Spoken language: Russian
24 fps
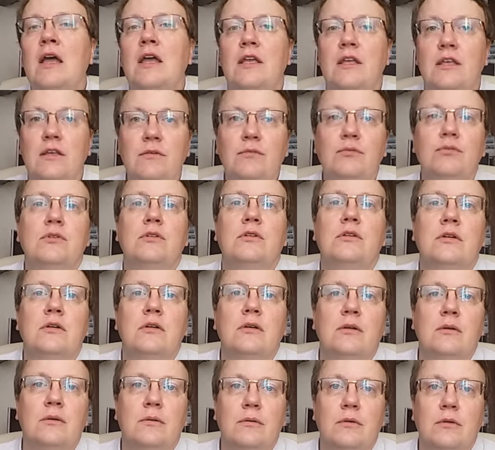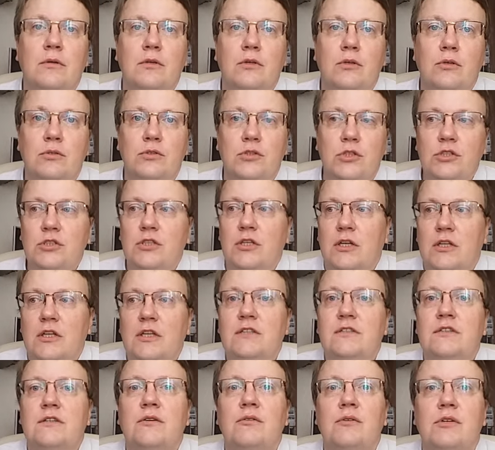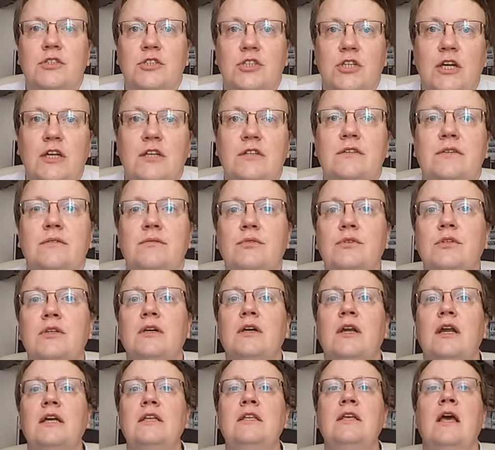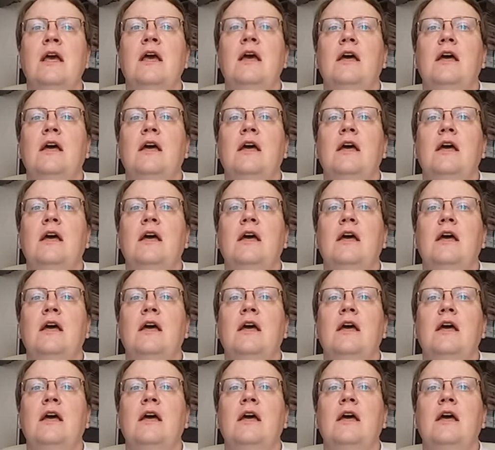и вот э, к ее чести она соглашается вот играть